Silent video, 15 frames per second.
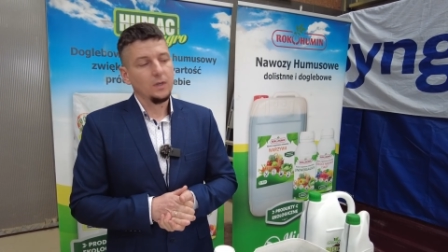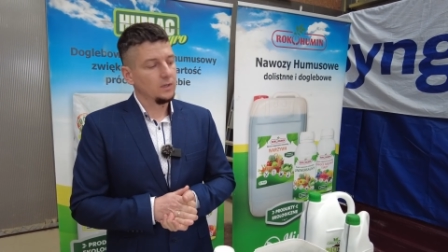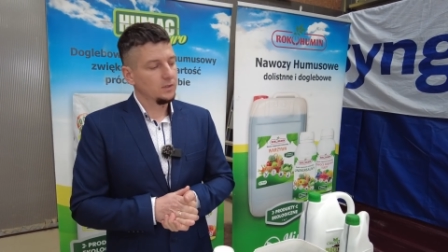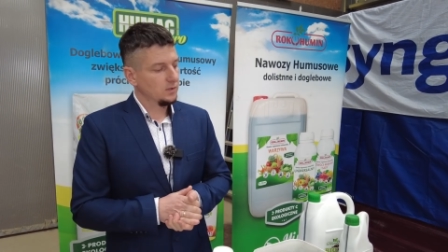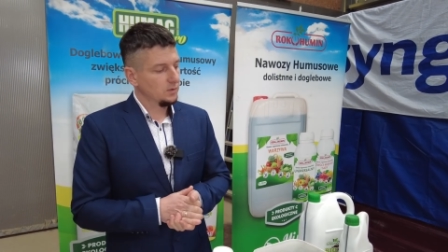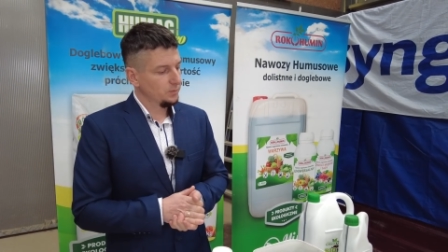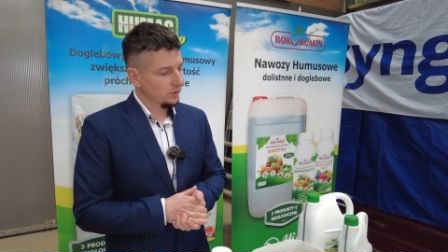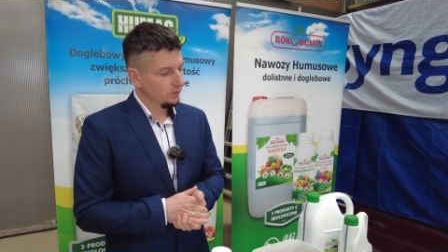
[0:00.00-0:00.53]

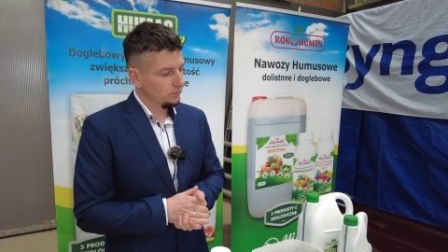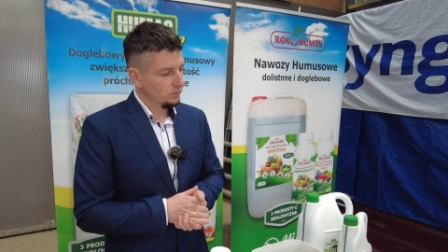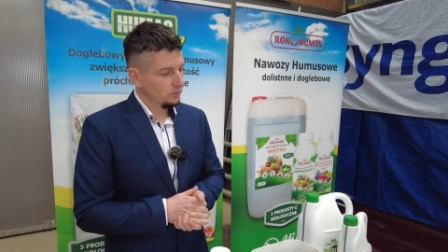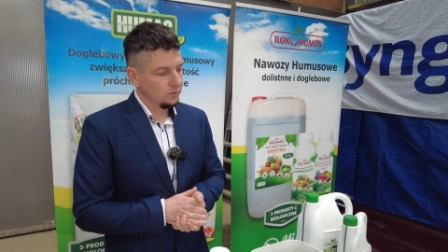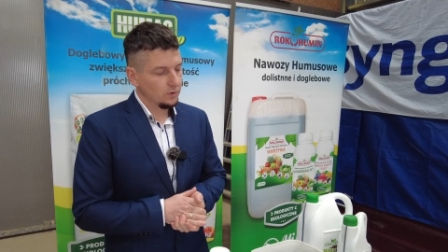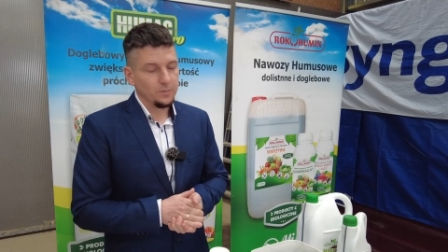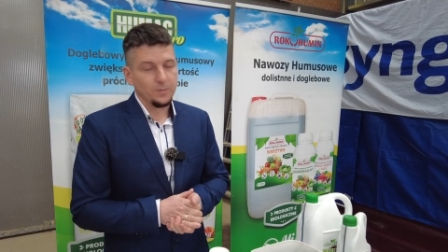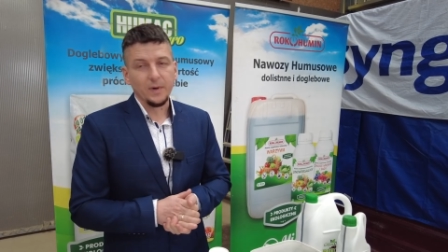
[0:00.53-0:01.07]
Jest to produkt,
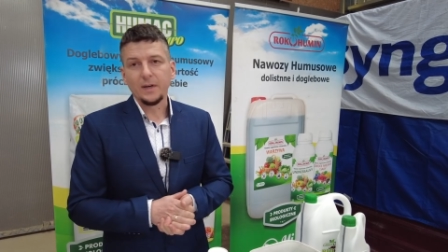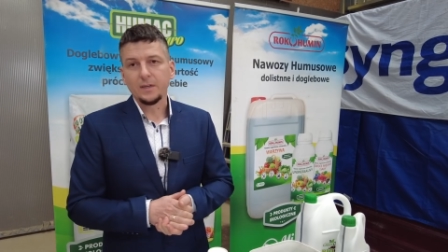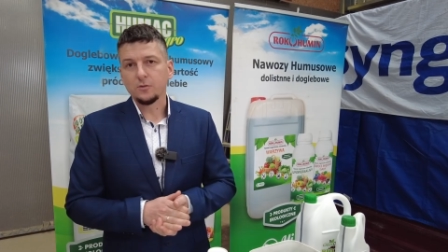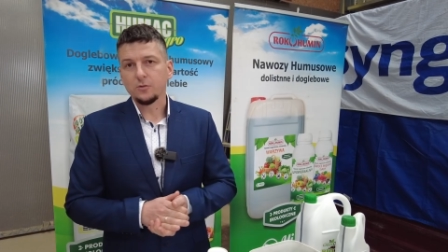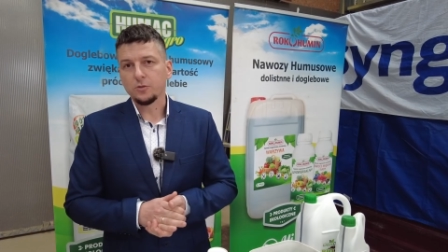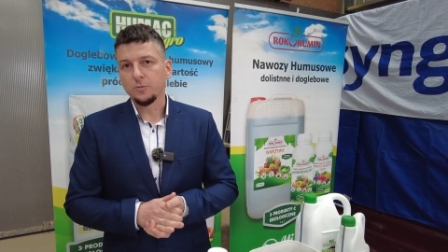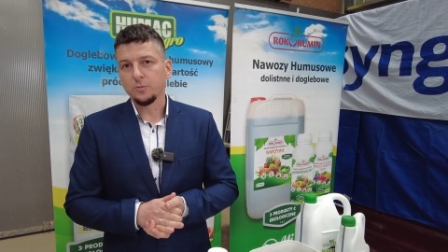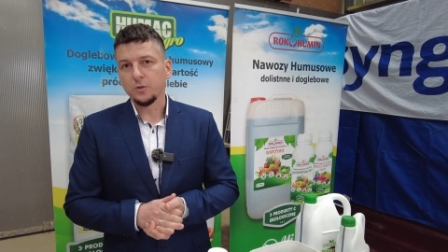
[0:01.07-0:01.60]
który
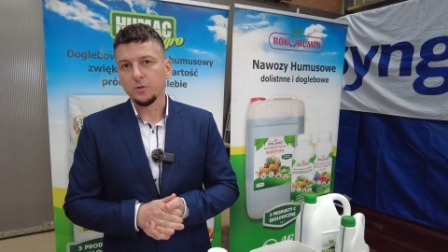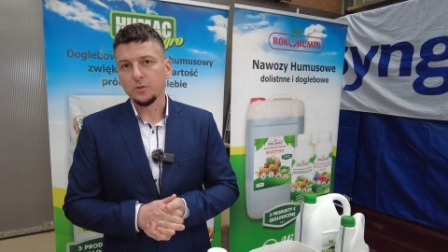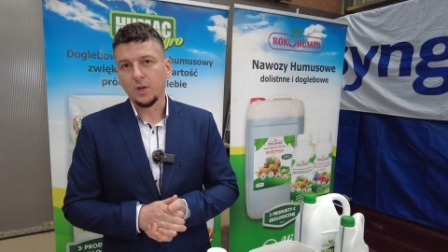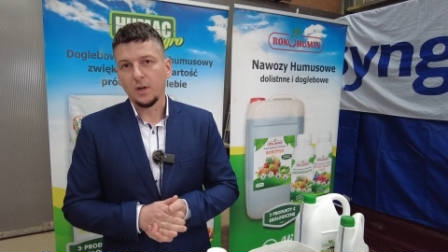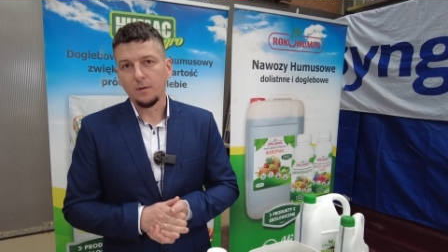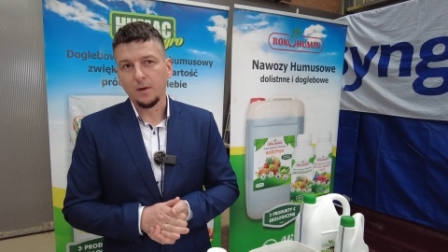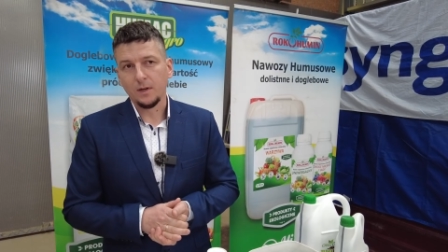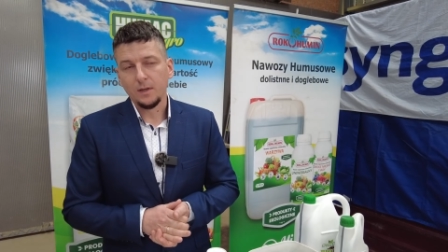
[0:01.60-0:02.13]
bardzo szybko
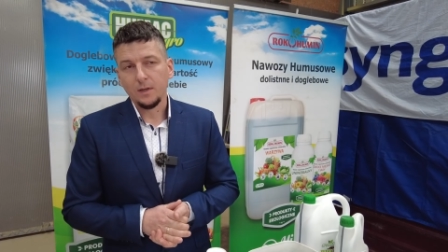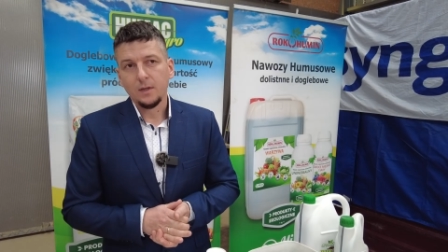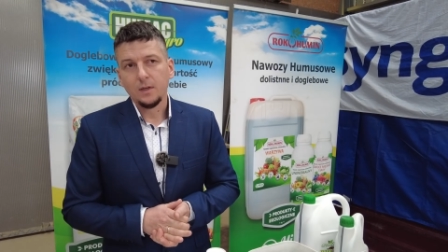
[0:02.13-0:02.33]
działa.